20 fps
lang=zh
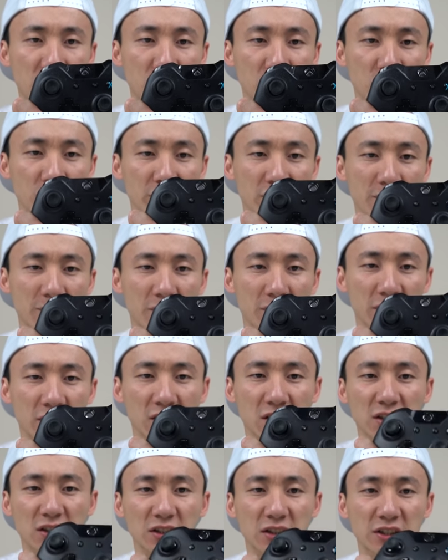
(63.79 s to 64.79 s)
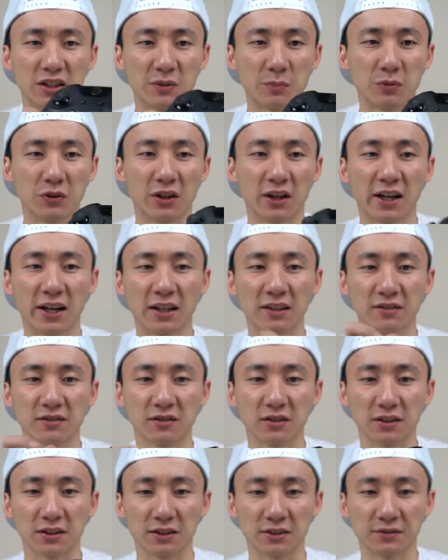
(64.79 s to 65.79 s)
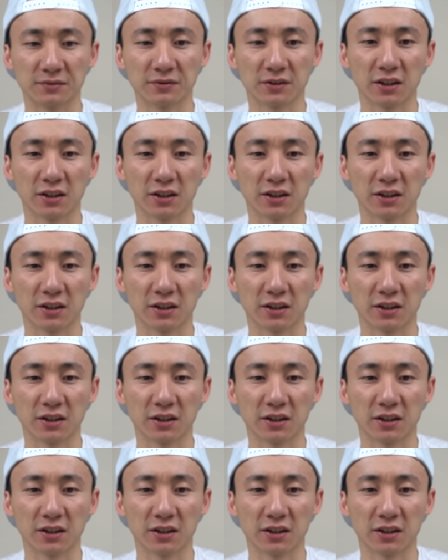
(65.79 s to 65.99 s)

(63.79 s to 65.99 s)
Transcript: 是一个一部黑色的，